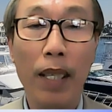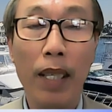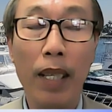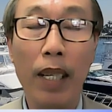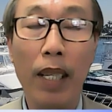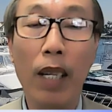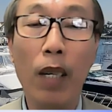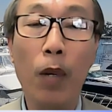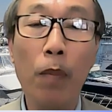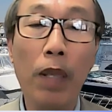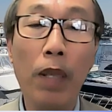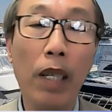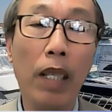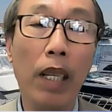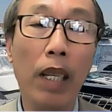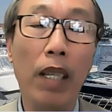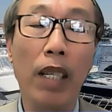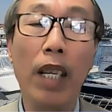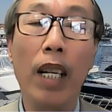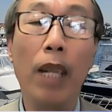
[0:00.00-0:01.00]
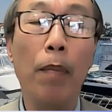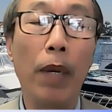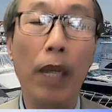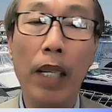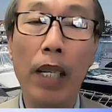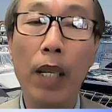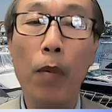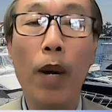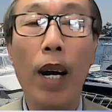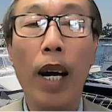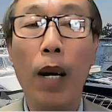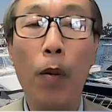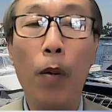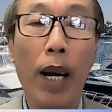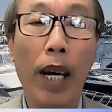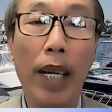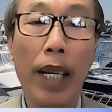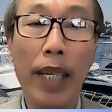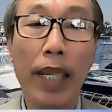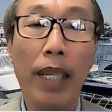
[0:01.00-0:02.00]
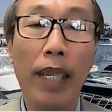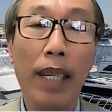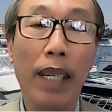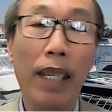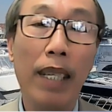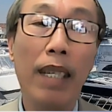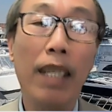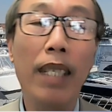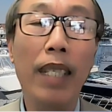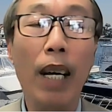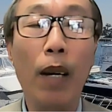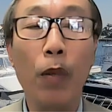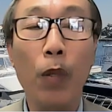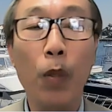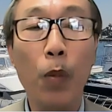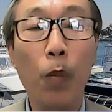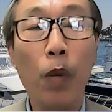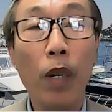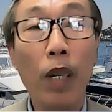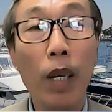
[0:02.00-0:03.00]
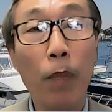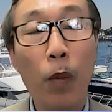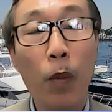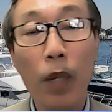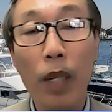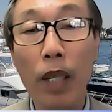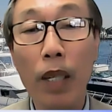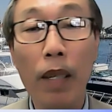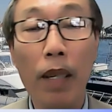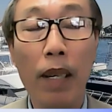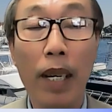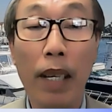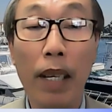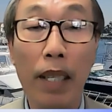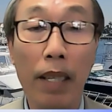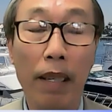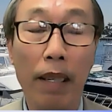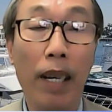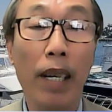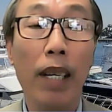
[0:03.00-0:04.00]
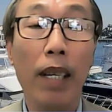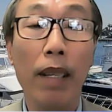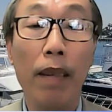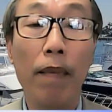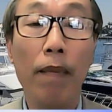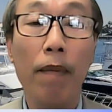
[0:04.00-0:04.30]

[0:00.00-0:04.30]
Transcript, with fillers: thì nó cũng tương tự như là Mỹ đi qua Hawaii tàu Trung Quốc có muốn đi hay giữa đó,